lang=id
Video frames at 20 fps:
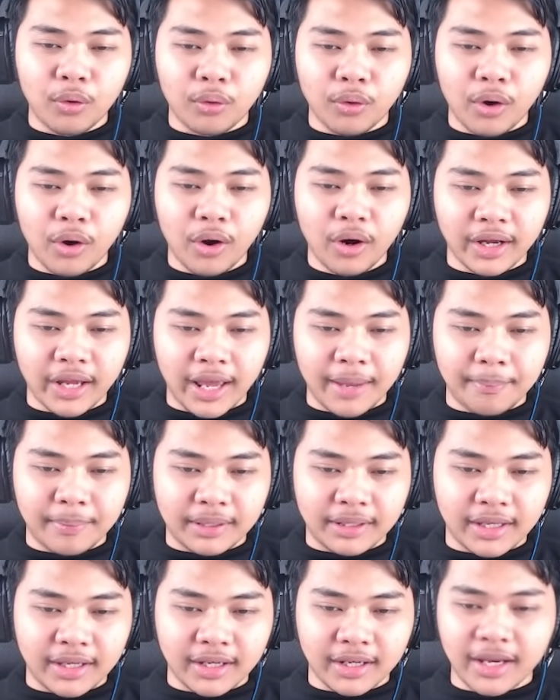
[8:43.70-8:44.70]
oke okay,
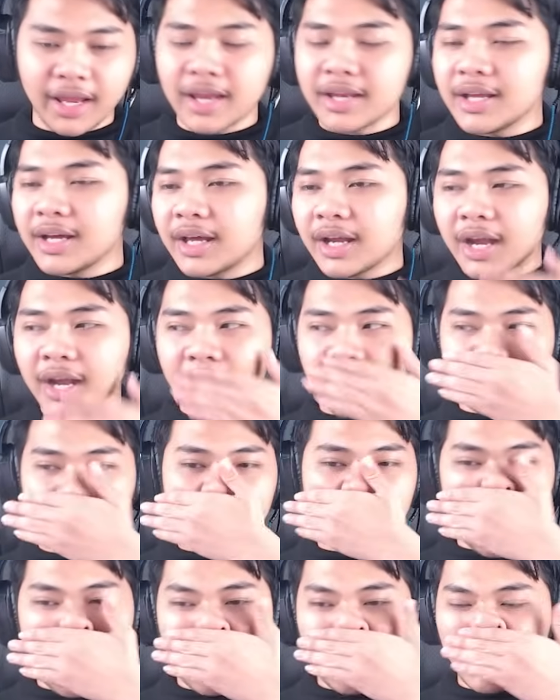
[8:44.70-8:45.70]
pergi ke nether
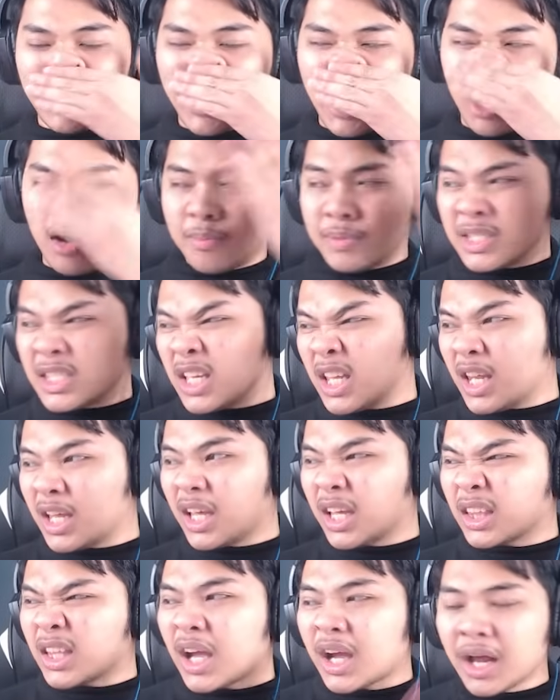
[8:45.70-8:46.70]
Dan abis ini
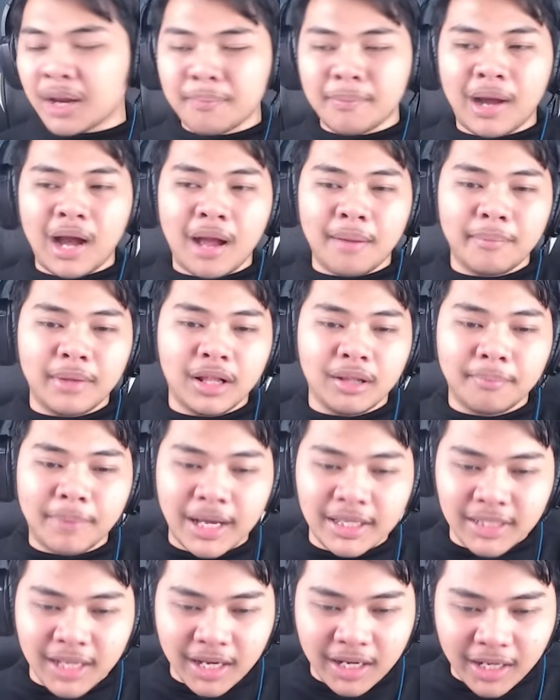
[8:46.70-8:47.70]
kita akan mengambil
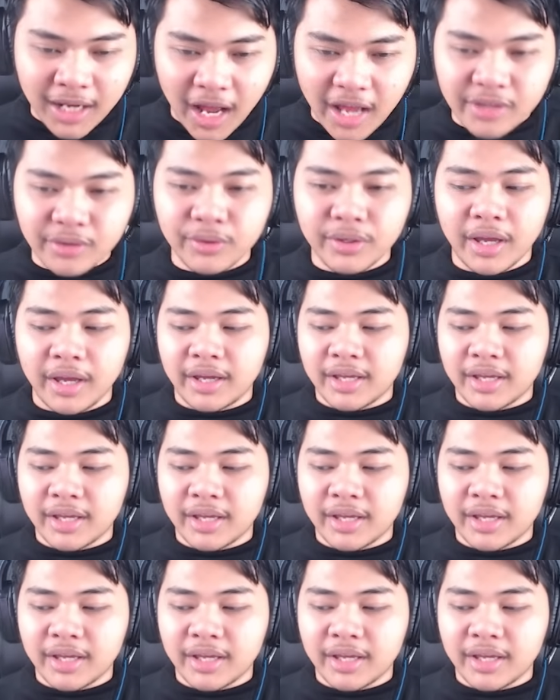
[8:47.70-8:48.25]
banyak kayu ya guys